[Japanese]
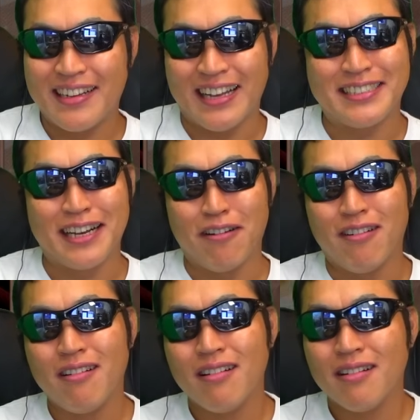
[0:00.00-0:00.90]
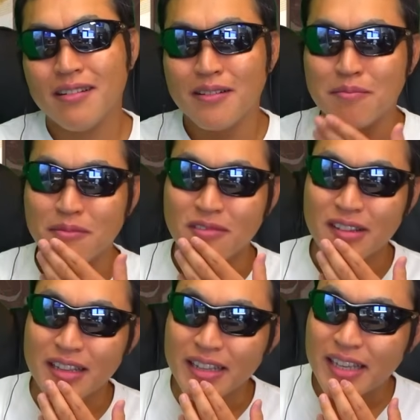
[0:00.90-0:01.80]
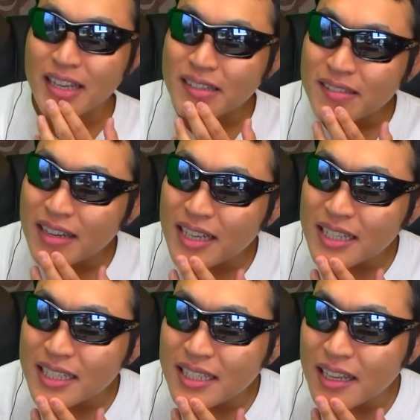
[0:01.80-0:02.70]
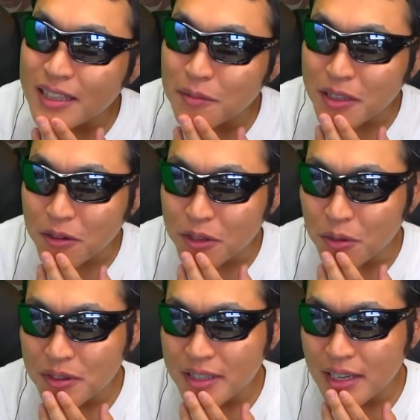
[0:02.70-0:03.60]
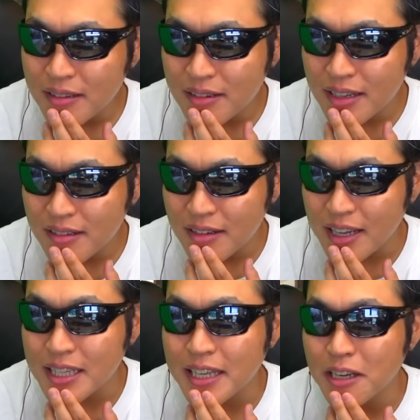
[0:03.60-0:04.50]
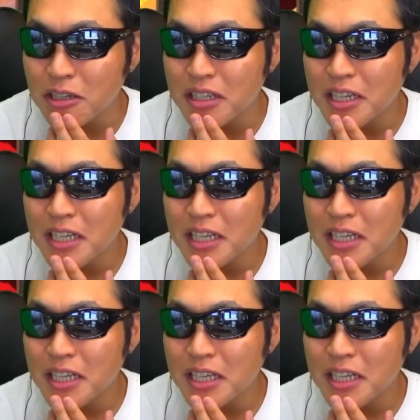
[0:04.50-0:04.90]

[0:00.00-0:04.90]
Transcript: ガチャをもうね、200連、いや、多分ね、これ400連ぐらい引ける。